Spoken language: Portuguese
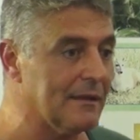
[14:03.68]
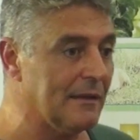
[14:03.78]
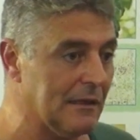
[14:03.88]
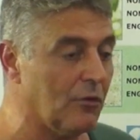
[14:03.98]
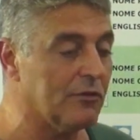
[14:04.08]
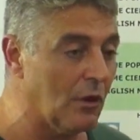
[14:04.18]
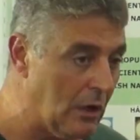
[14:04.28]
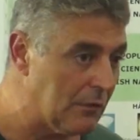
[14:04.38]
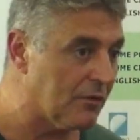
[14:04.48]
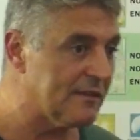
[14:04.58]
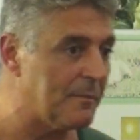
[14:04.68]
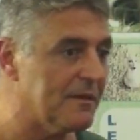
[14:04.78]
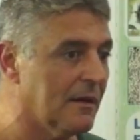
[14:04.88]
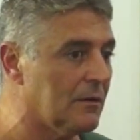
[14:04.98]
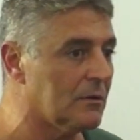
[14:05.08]
atento, é você olhando onde você está
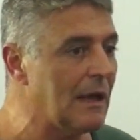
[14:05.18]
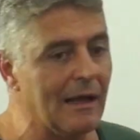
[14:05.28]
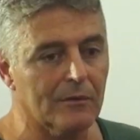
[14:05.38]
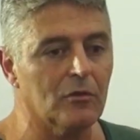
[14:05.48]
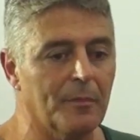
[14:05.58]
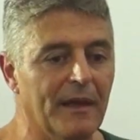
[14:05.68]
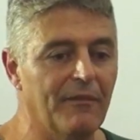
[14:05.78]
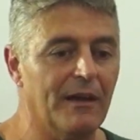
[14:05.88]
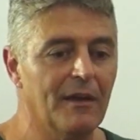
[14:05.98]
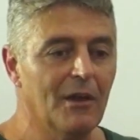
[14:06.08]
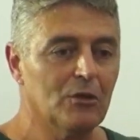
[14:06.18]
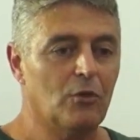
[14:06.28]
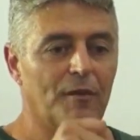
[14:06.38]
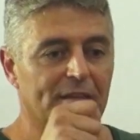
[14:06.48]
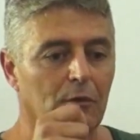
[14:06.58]
pisando. Ah, tudo bem, vai,
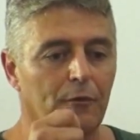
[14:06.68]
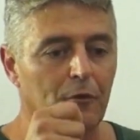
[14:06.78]
estou fazendo um